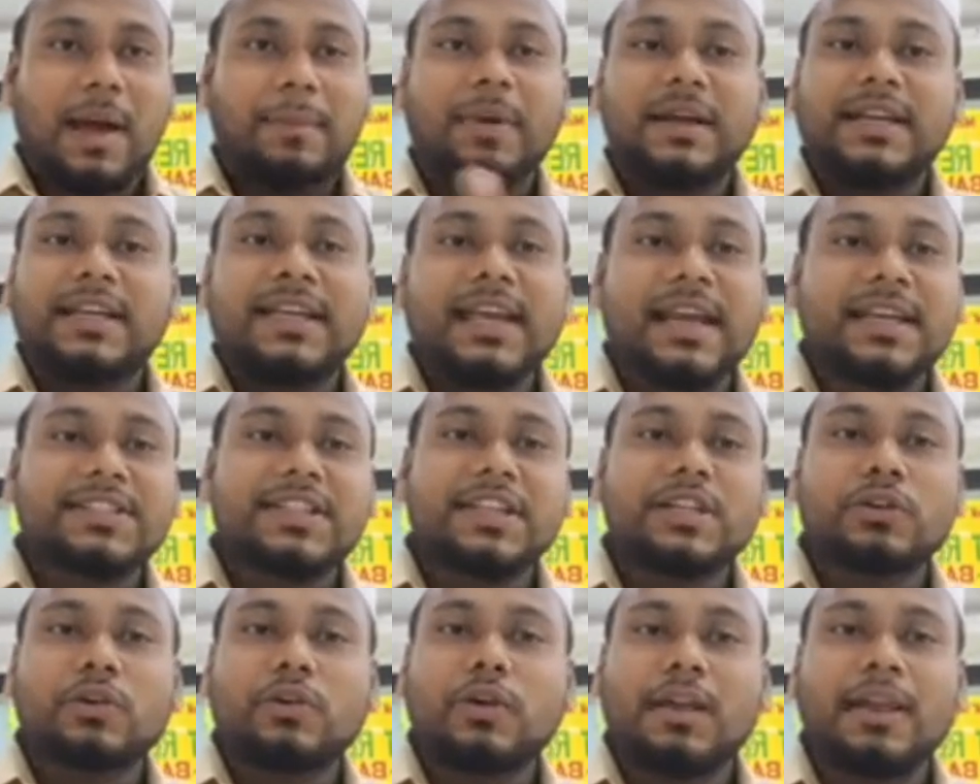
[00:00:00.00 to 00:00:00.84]
আপনি
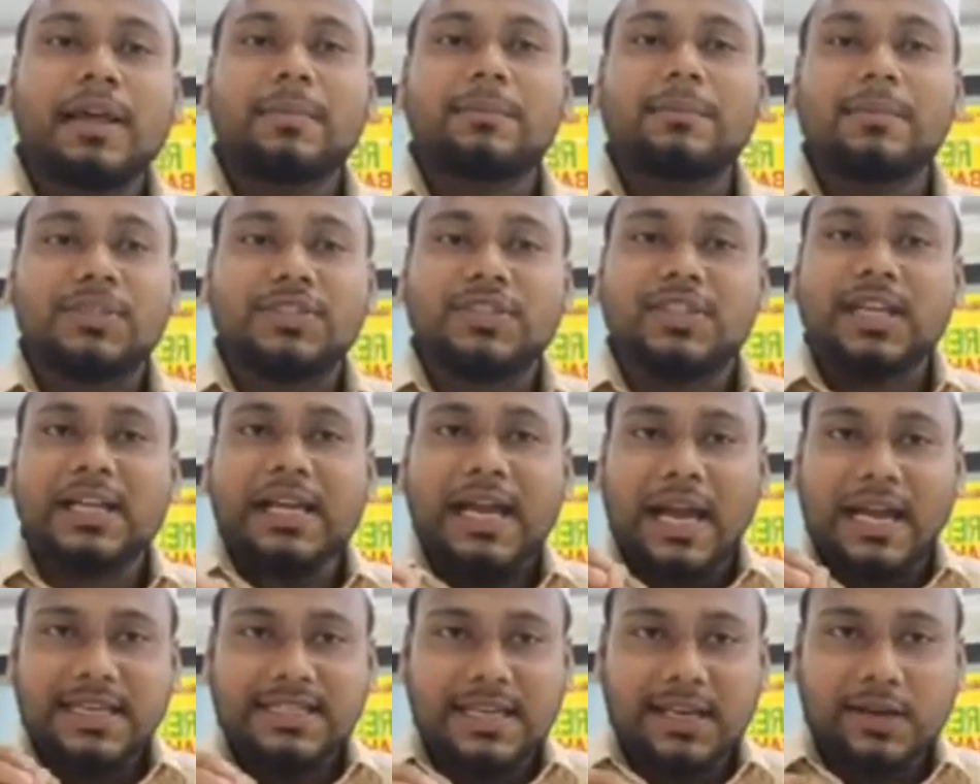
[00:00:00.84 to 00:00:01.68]
ডিএক্সিন করলে যে
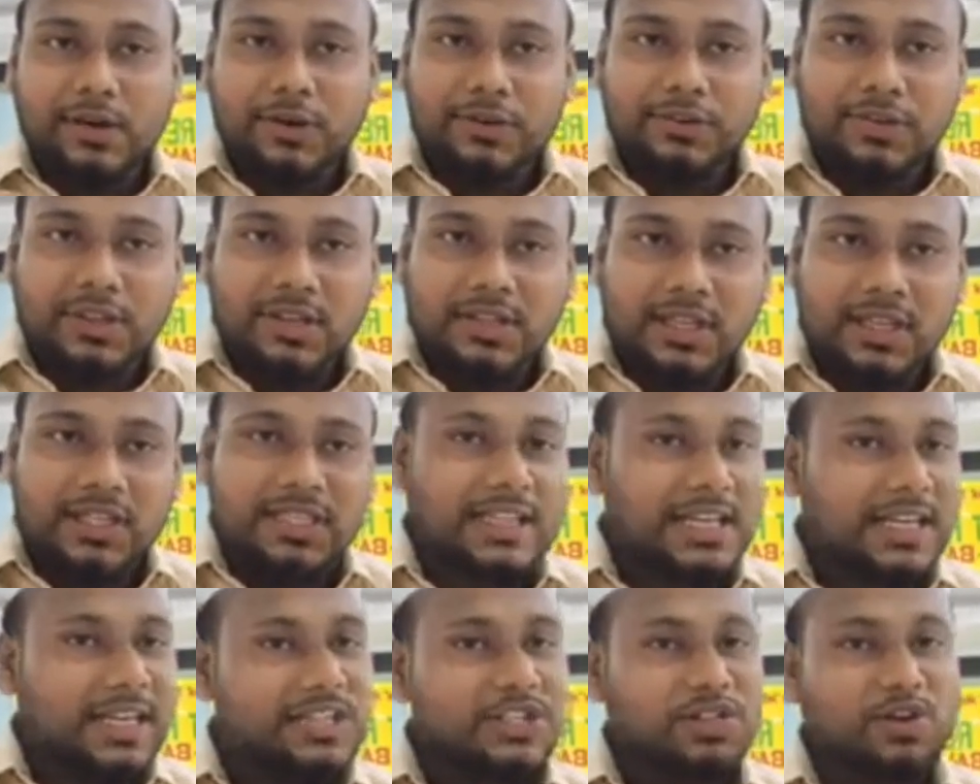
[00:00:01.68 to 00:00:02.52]
কাজটা করতেছেন
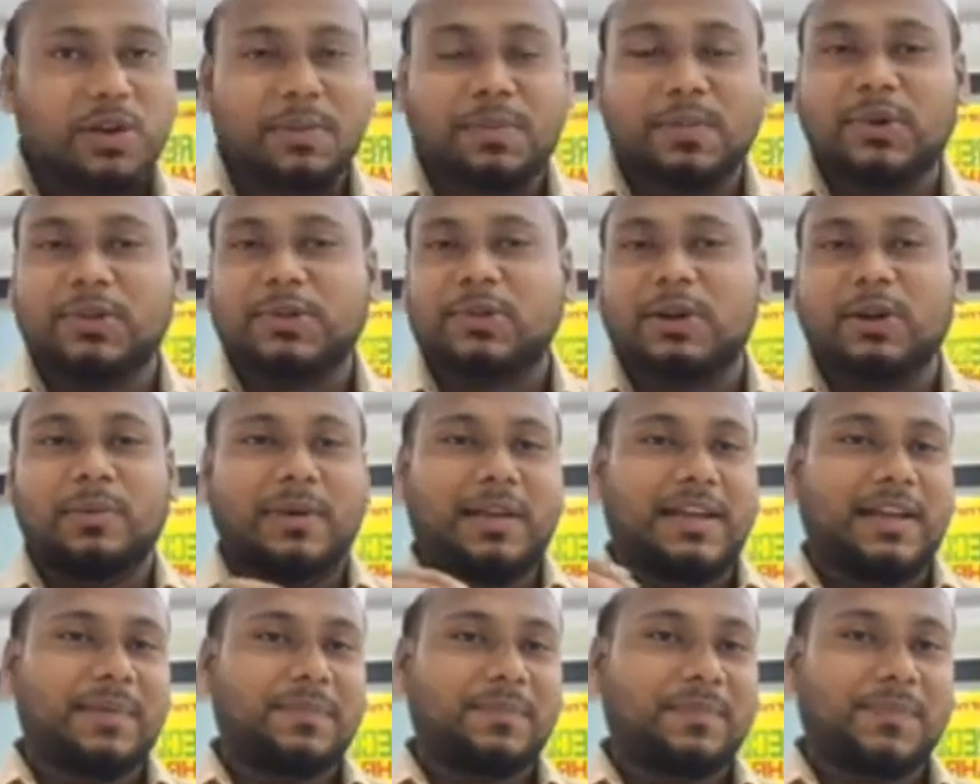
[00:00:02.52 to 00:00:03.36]
সেটা স্টপ করতে
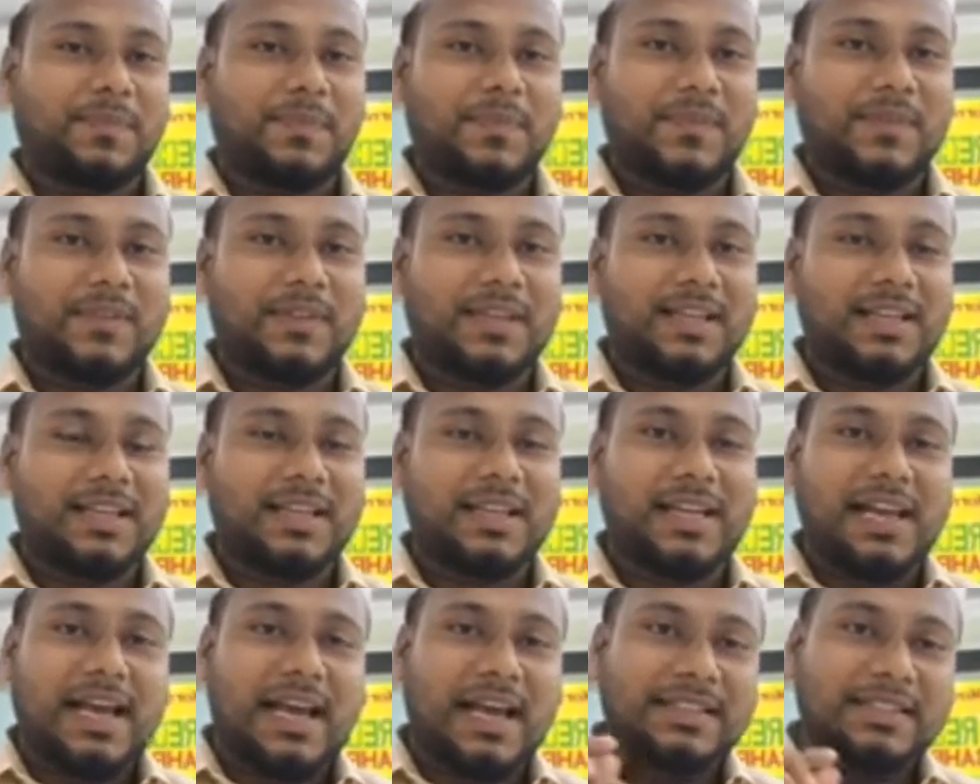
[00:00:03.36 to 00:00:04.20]
হবে না
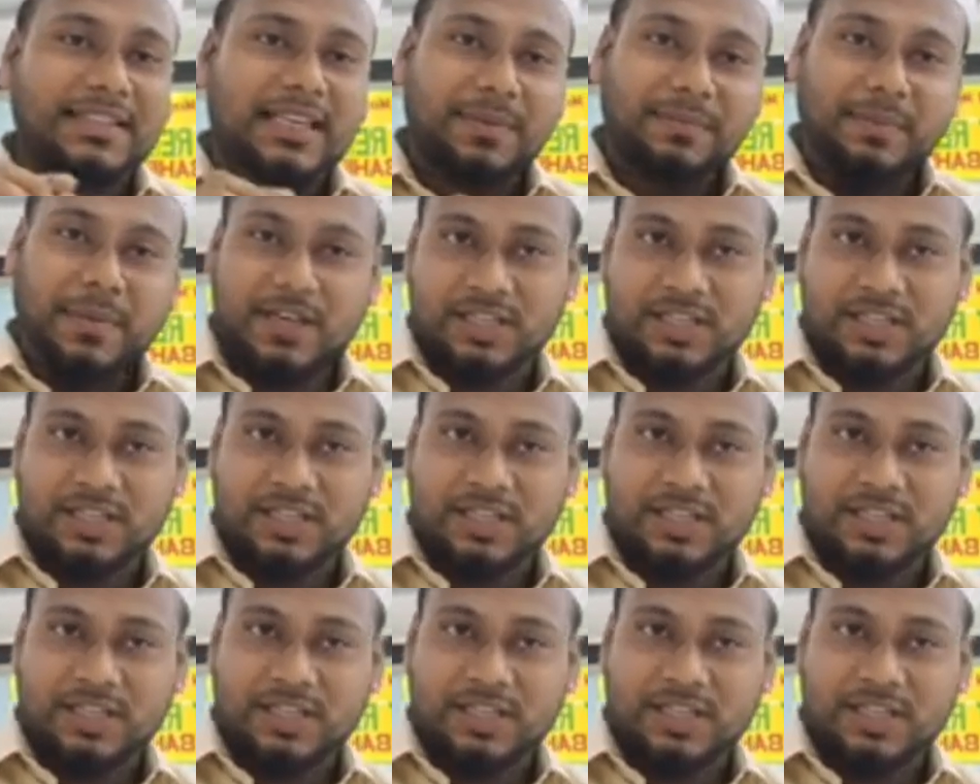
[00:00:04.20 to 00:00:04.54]
কাজের